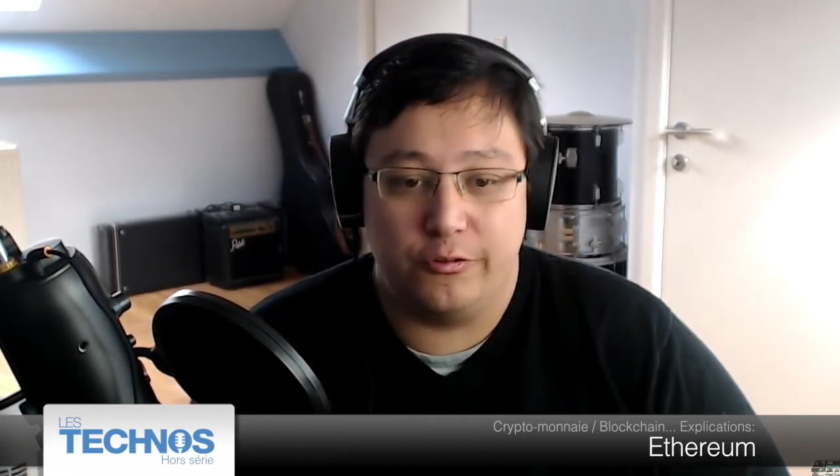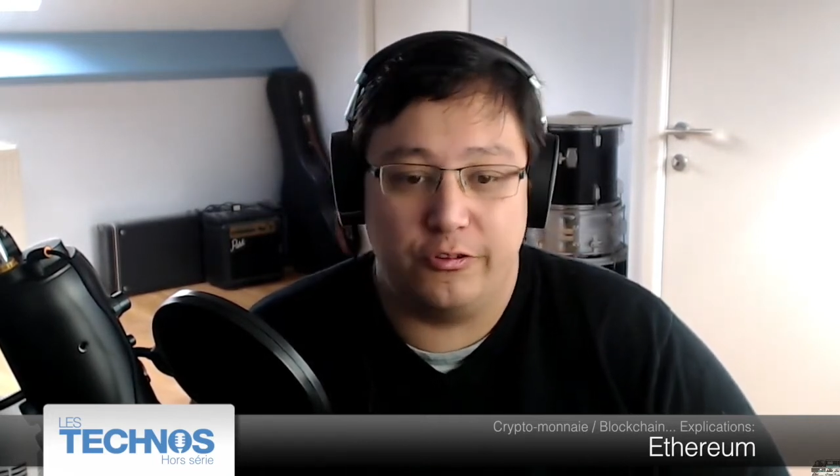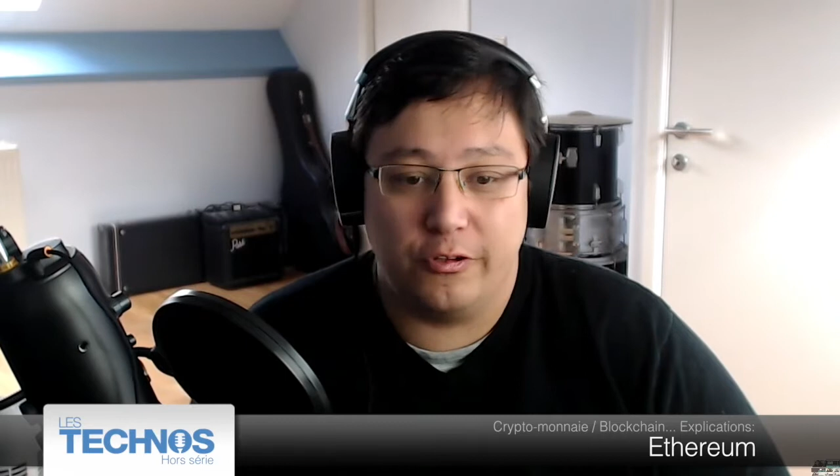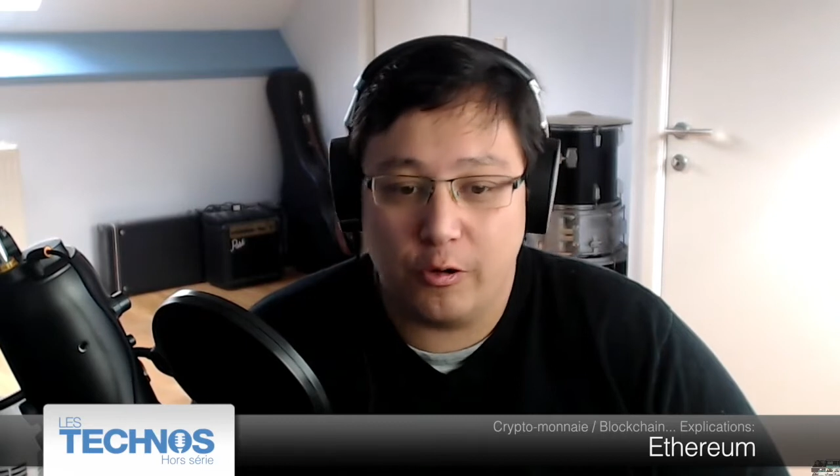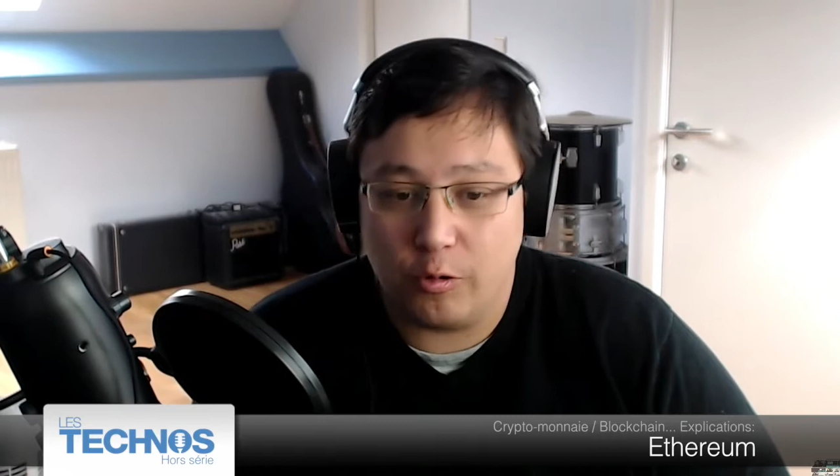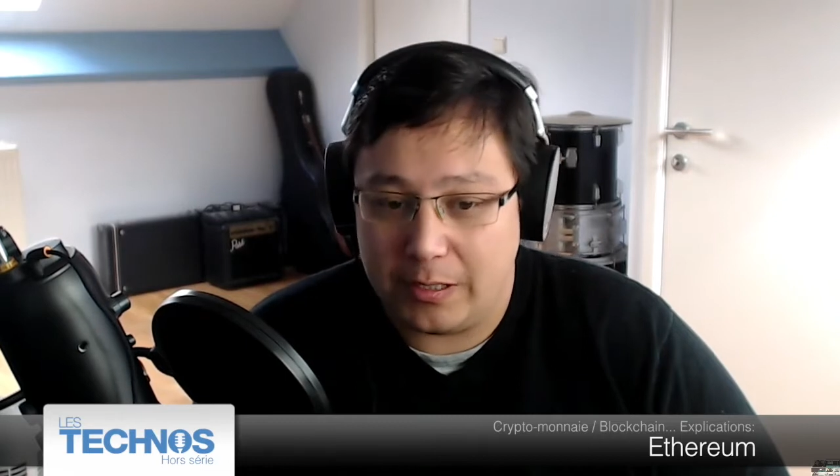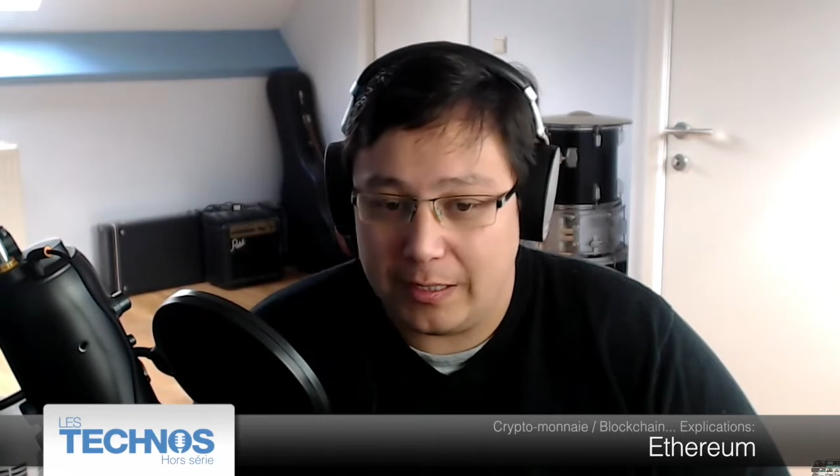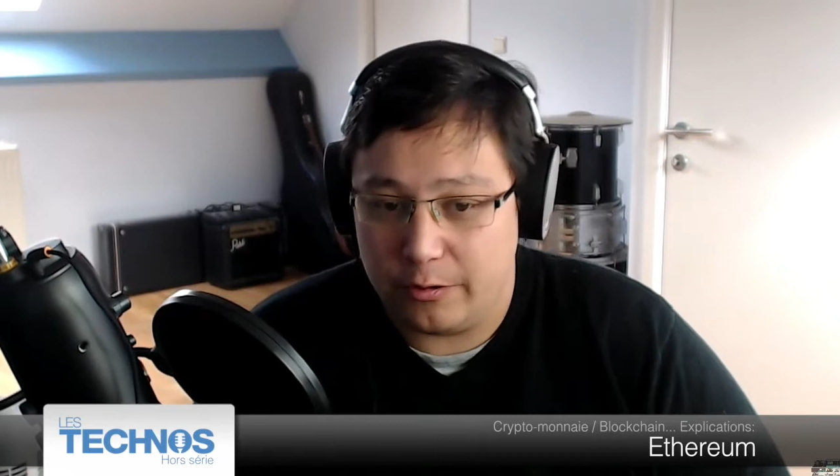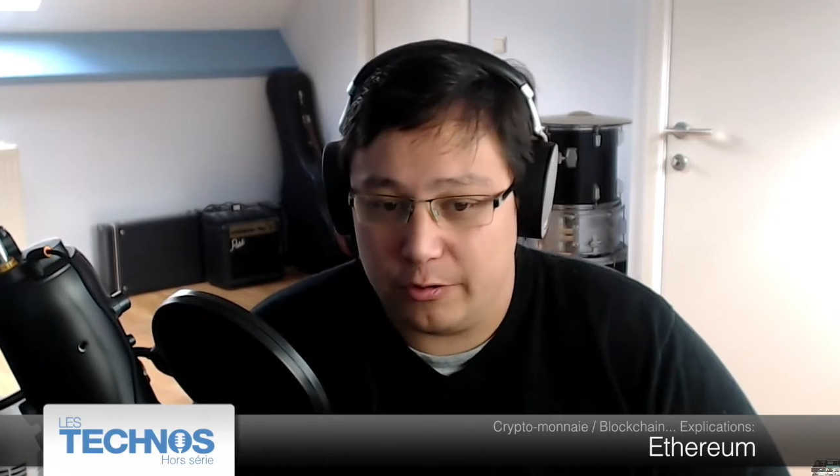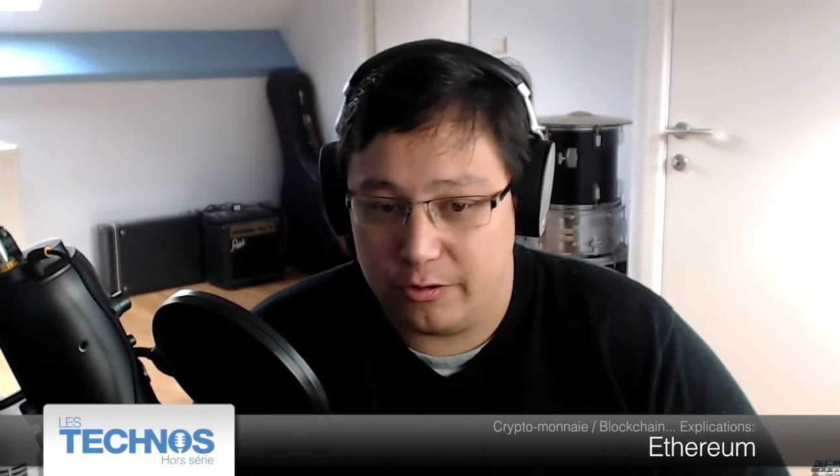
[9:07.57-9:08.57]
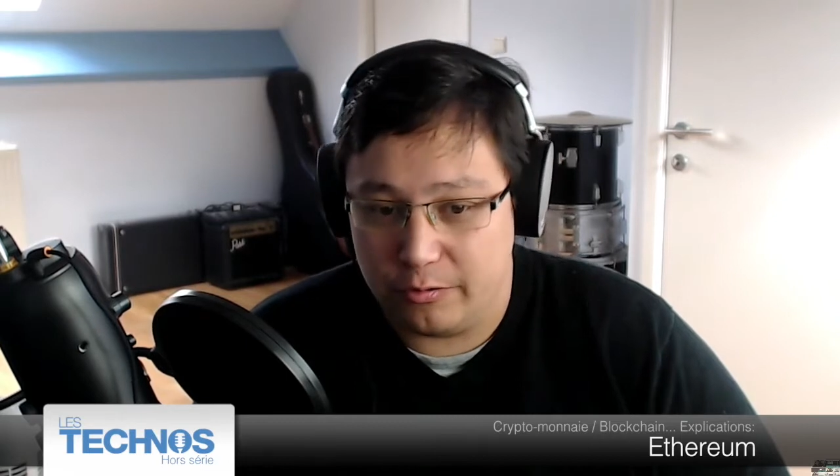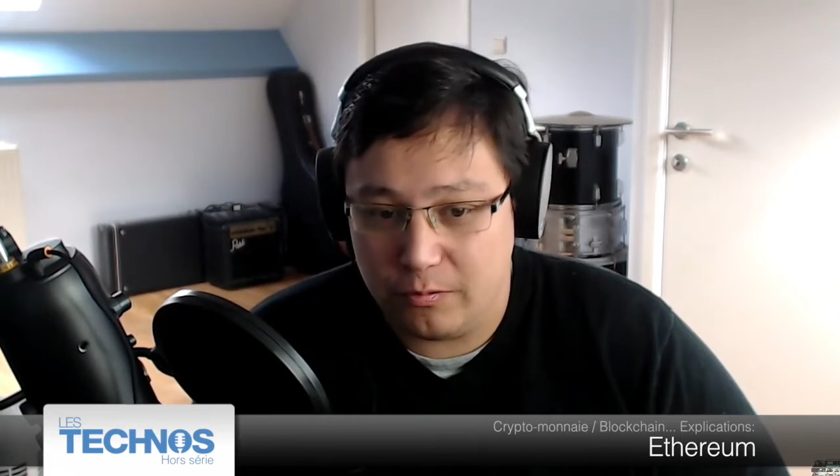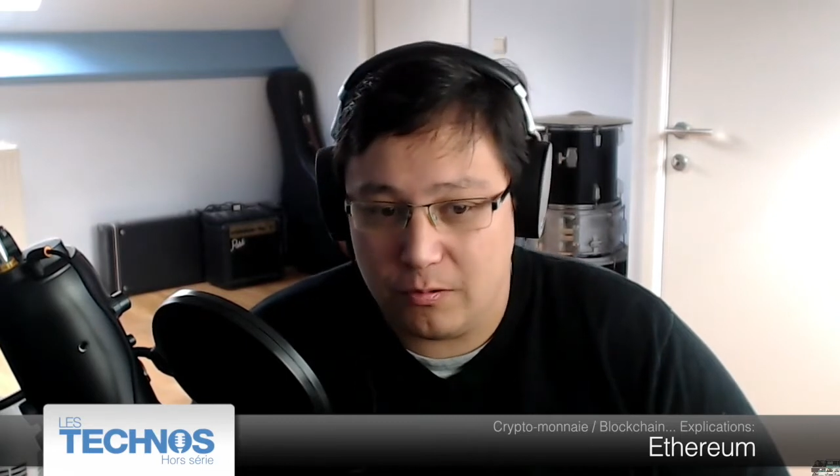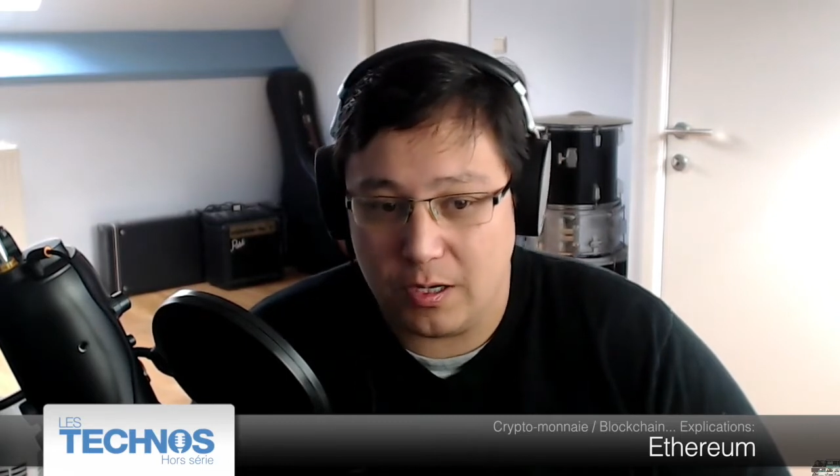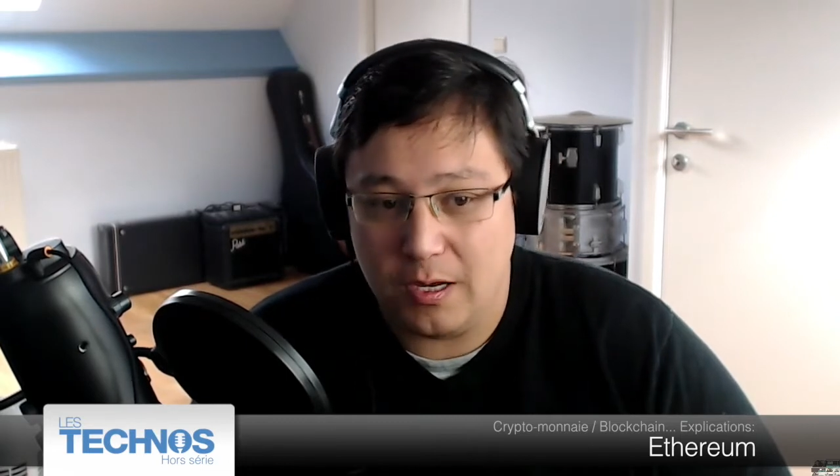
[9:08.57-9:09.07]
heures ou quelques
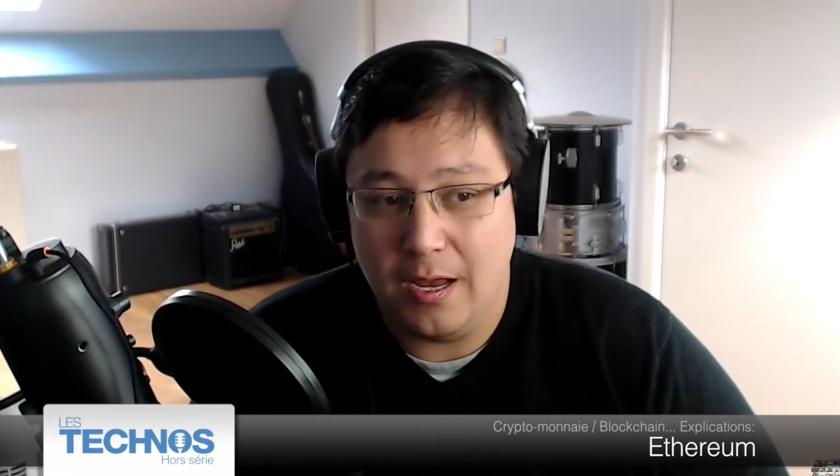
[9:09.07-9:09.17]
jours,